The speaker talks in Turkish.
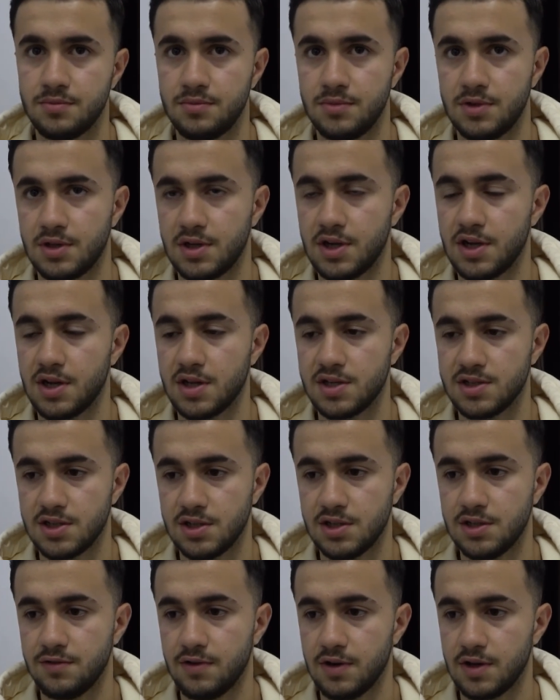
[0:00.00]
Migren
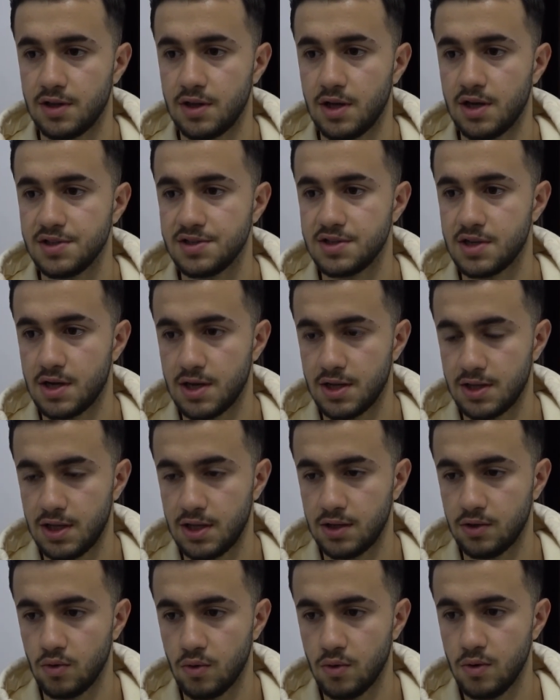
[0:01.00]
hastalığı vardı.
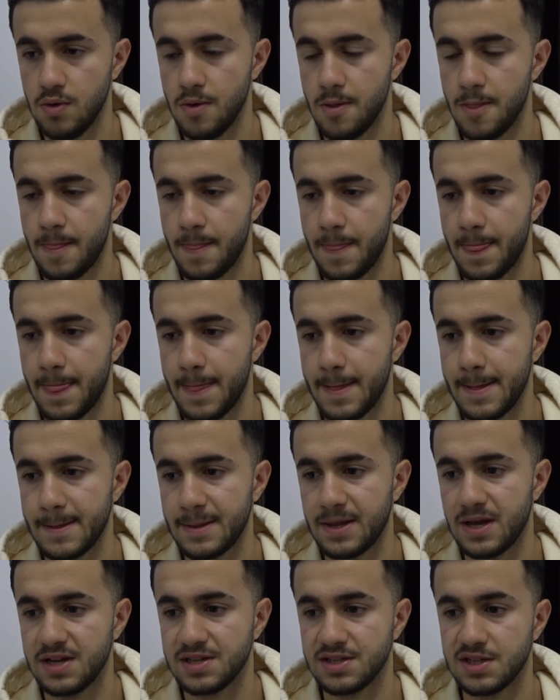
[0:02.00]
Hastanedeydi o.
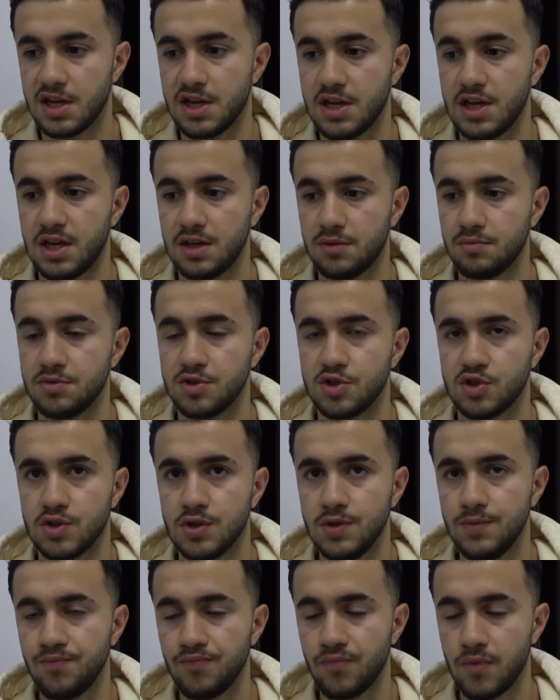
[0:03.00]
Hastaneye
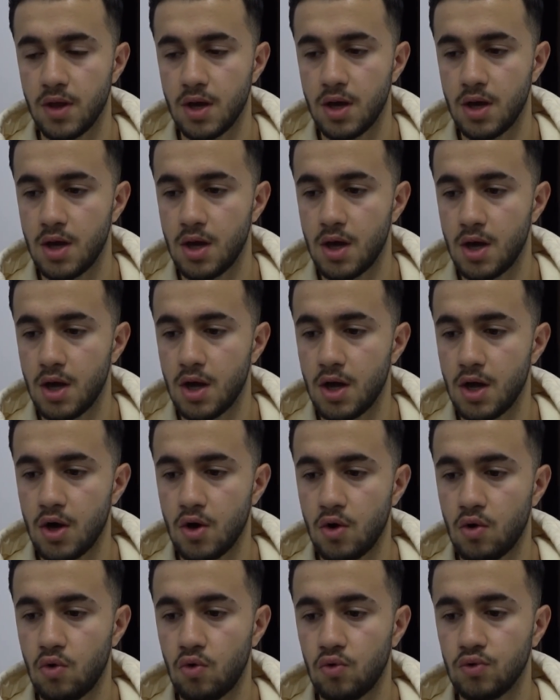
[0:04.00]
gitmişti.
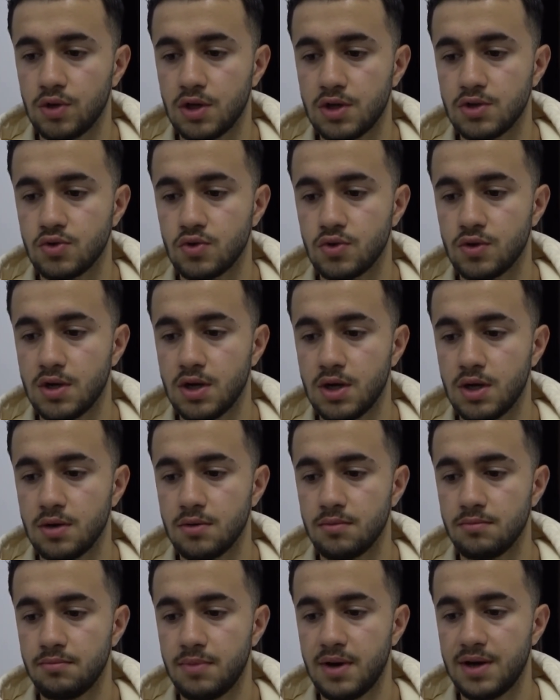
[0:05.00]
Ondan sonra
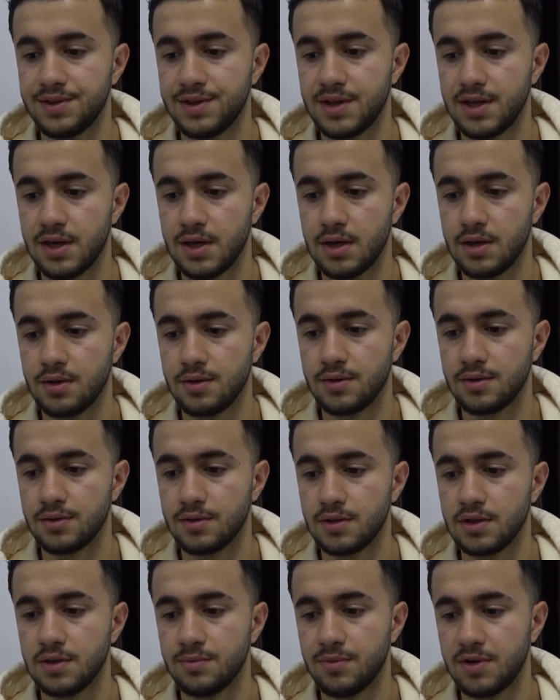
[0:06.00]
ben de
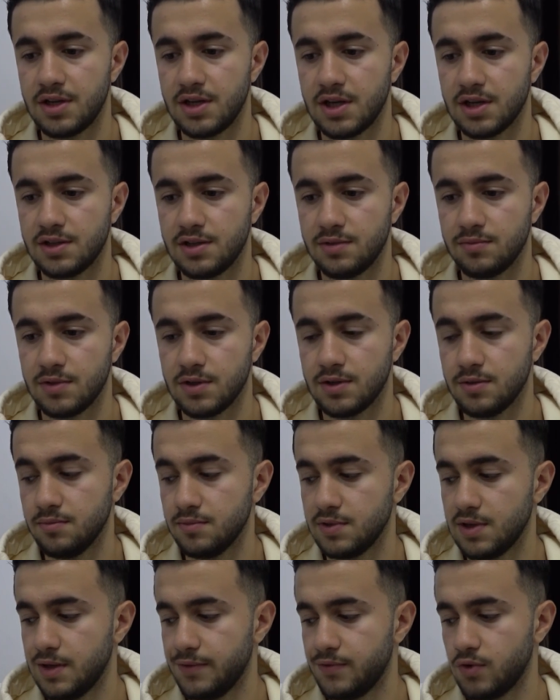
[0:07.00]
dedim hani yatayım dedim.
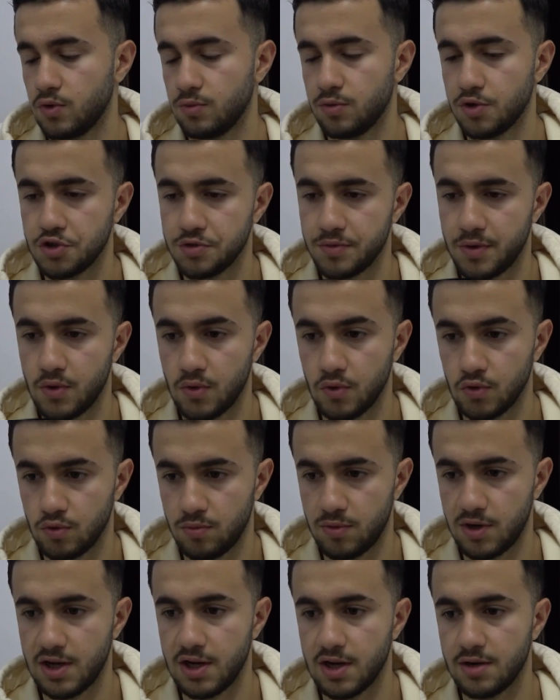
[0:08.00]
Telefonu başıma
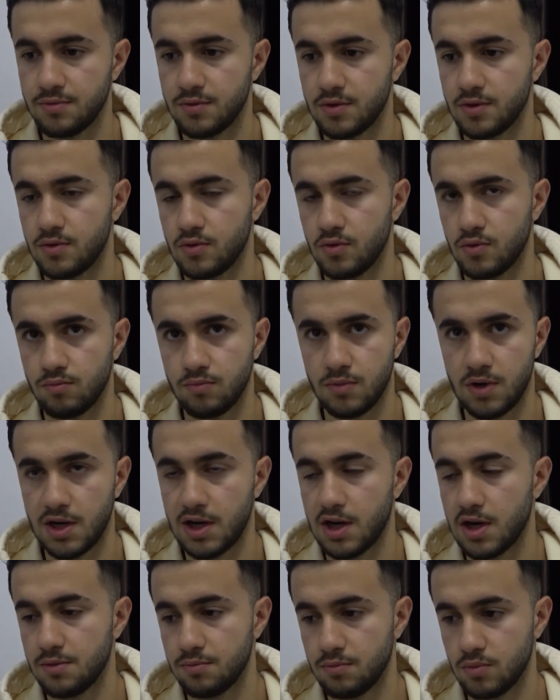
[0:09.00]
koydum. Alarmı
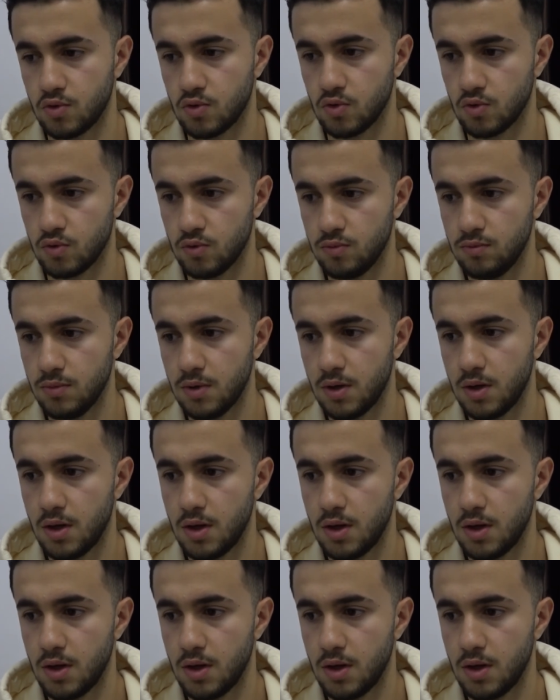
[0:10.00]
alarmımı kurdum.